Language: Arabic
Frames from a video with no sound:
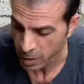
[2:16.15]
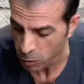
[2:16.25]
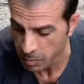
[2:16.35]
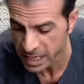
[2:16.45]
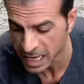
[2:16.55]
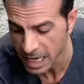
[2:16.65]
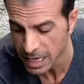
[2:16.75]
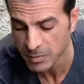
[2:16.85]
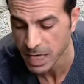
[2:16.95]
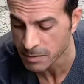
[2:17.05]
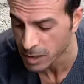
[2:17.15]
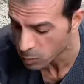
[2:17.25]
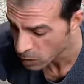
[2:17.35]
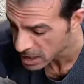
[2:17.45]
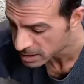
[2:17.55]
وبنقلم دايما
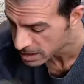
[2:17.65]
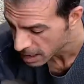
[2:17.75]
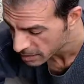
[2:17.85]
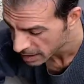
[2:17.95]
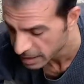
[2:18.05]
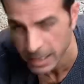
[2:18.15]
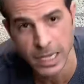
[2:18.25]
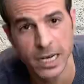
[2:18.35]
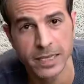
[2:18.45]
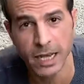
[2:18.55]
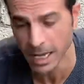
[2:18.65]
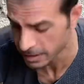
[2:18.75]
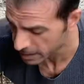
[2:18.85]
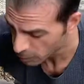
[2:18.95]
كل الزابل اللي تحت